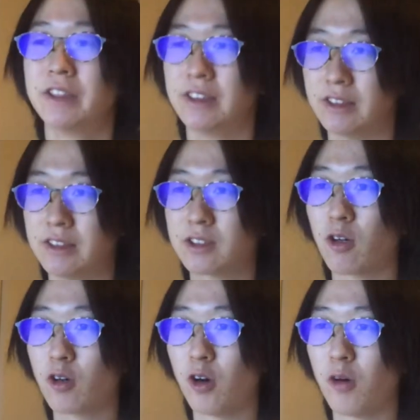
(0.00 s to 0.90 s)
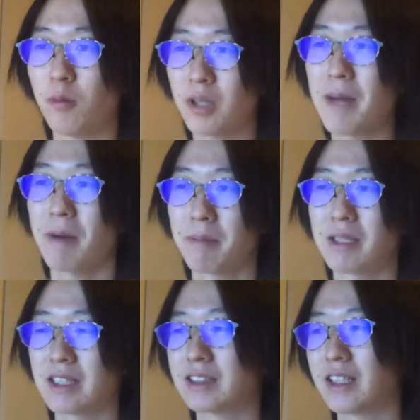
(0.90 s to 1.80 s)
うん、ここもやっぱめ
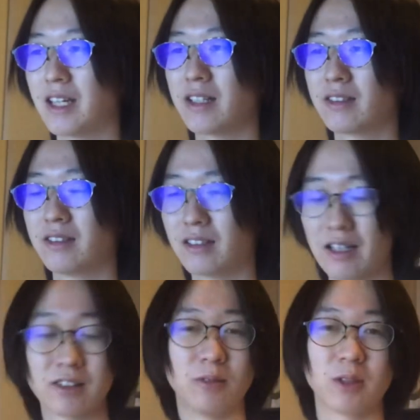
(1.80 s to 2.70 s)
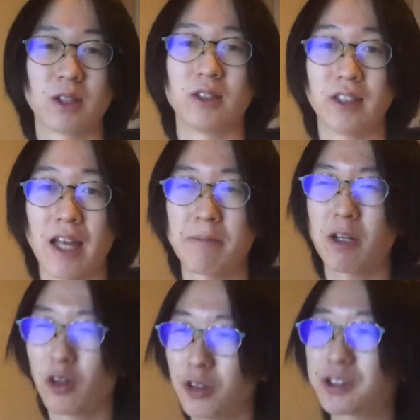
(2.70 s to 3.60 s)
ちゃくちゃ行きないなと思ってるんで、まあ、
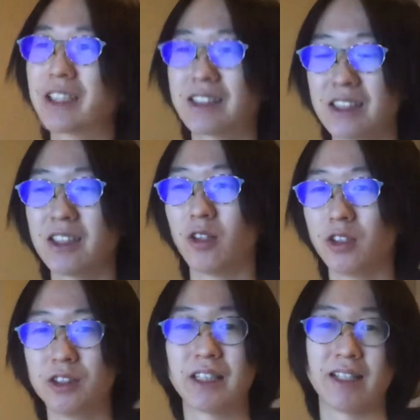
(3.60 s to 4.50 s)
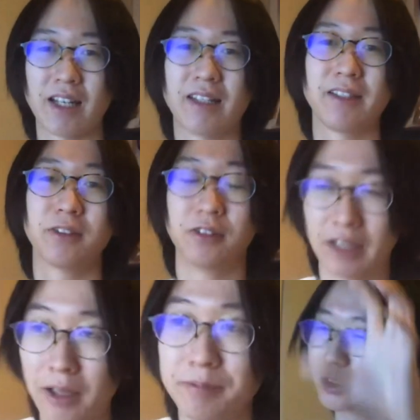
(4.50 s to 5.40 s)
この2つを優先的にという
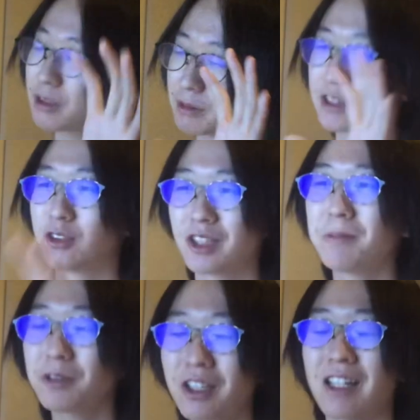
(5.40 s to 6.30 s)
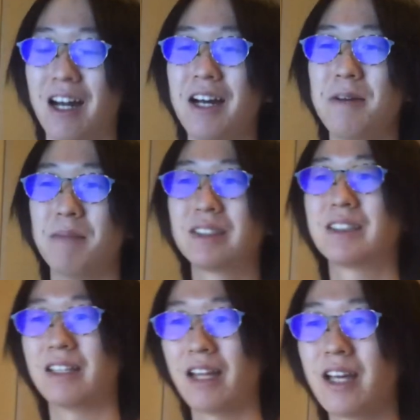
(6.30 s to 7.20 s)
か、本当にでも1つでも取れたら、マジ
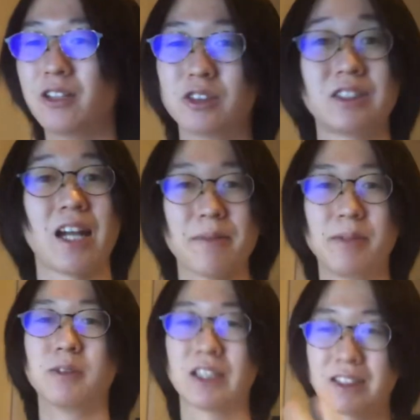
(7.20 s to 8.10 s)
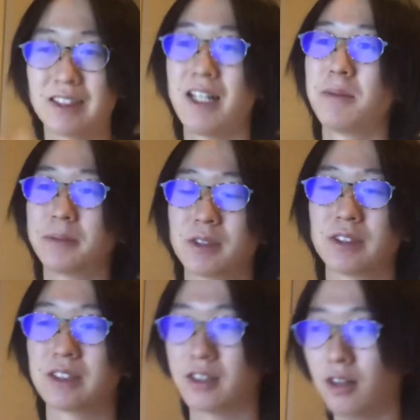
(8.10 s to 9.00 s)
でね、4期生ライブでも3期生ライブもそうで
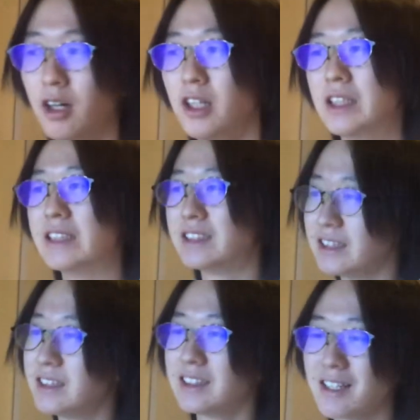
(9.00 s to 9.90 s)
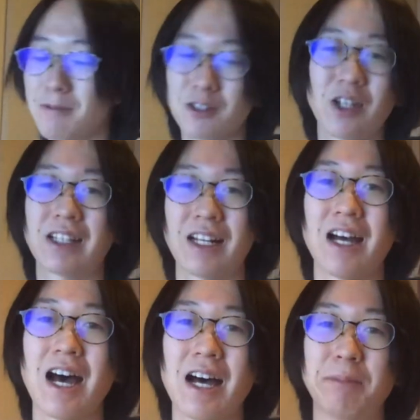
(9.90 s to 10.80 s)
すけど、1日でも取れた
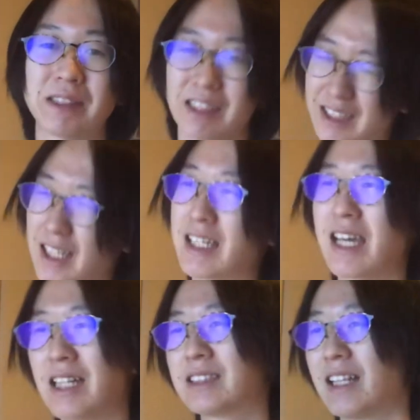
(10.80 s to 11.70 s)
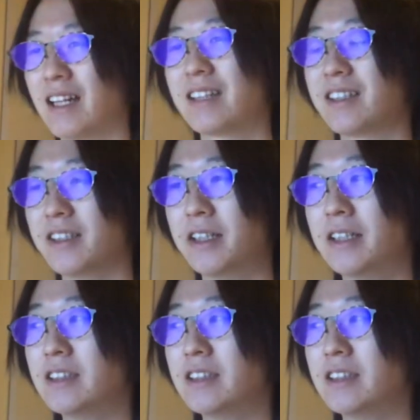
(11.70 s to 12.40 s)
ら、マジで激アツだなっていう。